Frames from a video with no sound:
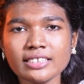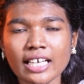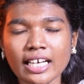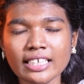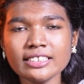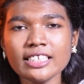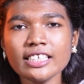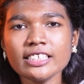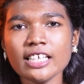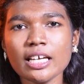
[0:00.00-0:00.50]

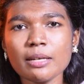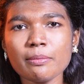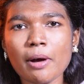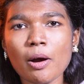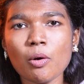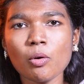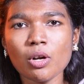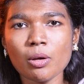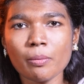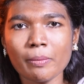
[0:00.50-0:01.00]
சஞ்சய்
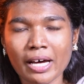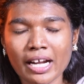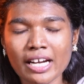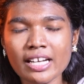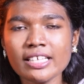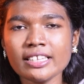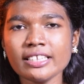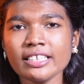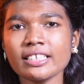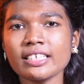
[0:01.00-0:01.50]
சர்மாவோட
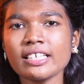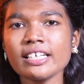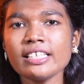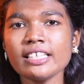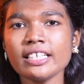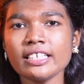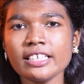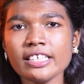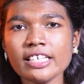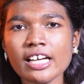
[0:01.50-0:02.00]
மரணத்திற்கு
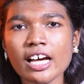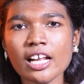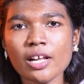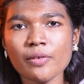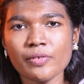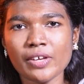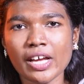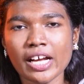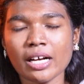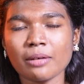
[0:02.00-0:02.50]
இந்த
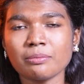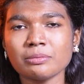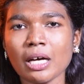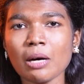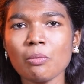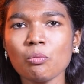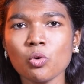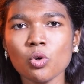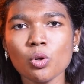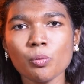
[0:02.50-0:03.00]
டிஆர்எஃப் இயக்கம்
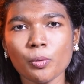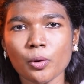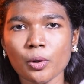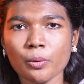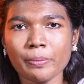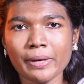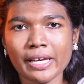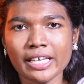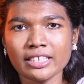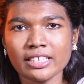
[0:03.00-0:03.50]
தான் முழு
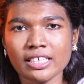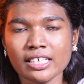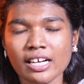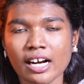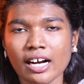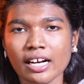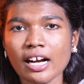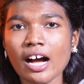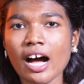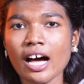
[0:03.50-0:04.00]
பொறுப்பு
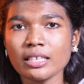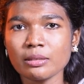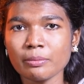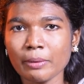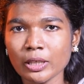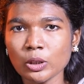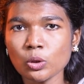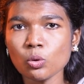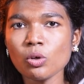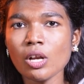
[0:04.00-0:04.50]
ஏற்றிருக்காங்க அது
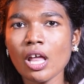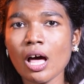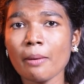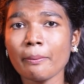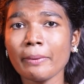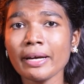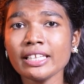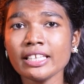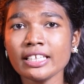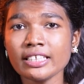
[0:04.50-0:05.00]
மட்டும்
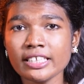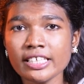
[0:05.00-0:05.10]
இல்லாமல் இந்த